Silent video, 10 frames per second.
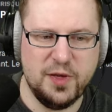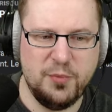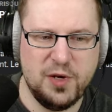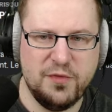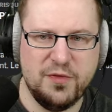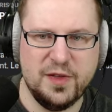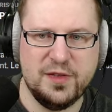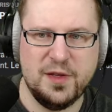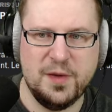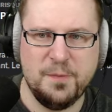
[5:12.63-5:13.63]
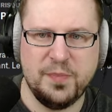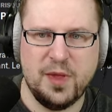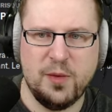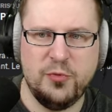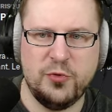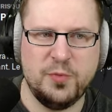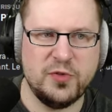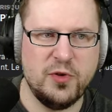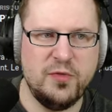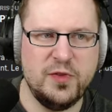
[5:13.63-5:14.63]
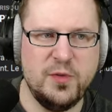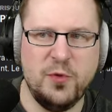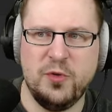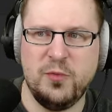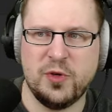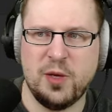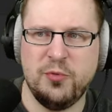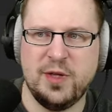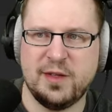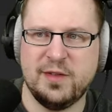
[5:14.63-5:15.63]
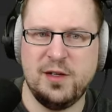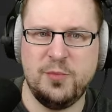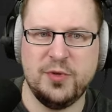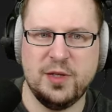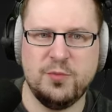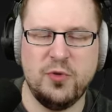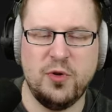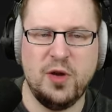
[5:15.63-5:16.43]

un peu la vivacité plutôt parce qu'effectivement il manque un peu d'axel peut-être pour